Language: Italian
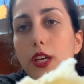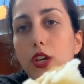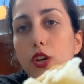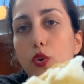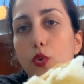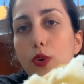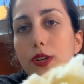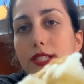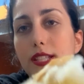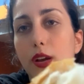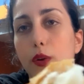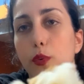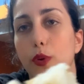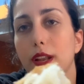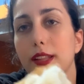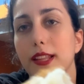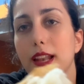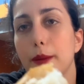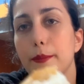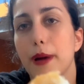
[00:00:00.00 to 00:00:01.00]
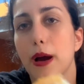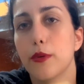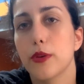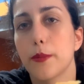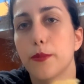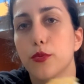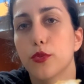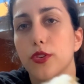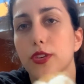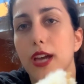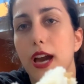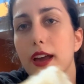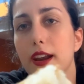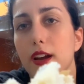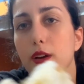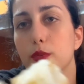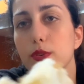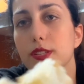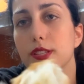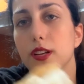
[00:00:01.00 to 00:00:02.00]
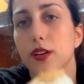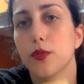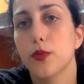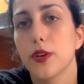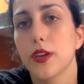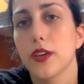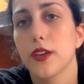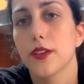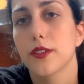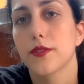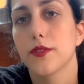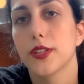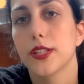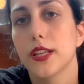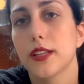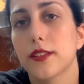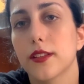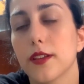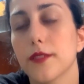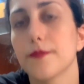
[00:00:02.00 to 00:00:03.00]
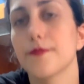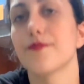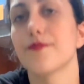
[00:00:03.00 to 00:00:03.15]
Questa è quella della Bauli, più chiara, questa qui, vedete?